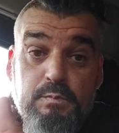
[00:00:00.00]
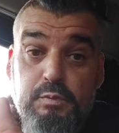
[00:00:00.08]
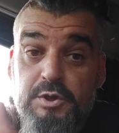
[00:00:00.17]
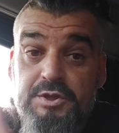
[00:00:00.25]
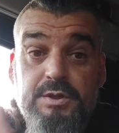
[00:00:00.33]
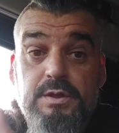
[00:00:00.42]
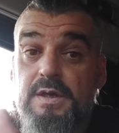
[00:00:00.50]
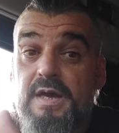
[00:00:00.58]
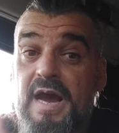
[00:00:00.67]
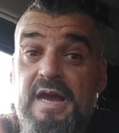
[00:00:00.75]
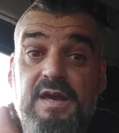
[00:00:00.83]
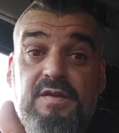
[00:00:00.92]
Pues
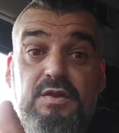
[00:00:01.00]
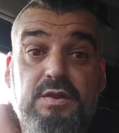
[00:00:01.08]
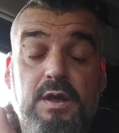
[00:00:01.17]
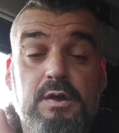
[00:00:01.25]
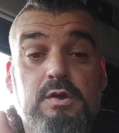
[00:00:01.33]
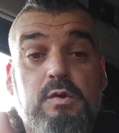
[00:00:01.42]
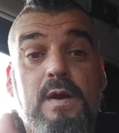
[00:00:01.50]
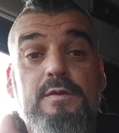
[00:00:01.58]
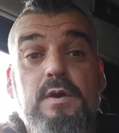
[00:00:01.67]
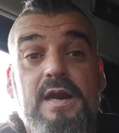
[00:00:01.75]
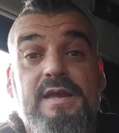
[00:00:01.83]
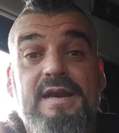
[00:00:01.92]
hay que decirlo,
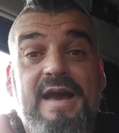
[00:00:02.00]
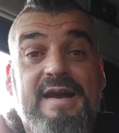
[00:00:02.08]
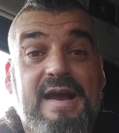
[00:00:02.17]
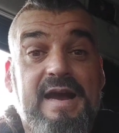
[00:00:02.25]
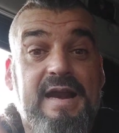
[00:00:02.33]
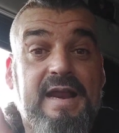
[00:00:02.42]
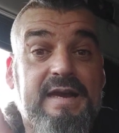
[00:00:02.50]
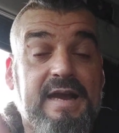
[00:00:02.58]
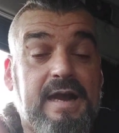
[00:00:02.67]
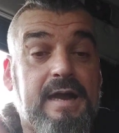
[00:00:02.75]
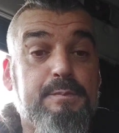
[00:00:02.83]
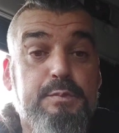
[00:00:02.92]
cuando alguien la caga, la
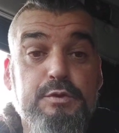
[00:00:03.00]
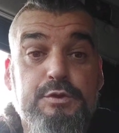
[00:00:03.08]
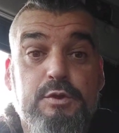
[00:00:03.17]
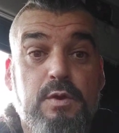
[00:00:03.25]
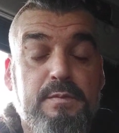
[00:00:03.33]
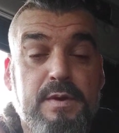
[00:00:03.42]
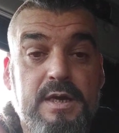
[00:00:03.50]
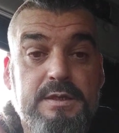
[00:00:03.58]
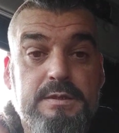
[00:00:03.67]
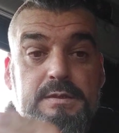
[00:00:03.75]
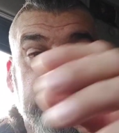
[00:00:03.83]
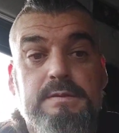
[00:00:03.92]
caga, punto, no hay
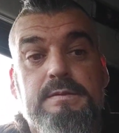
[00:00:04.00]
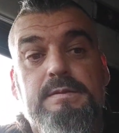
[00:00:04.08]
más.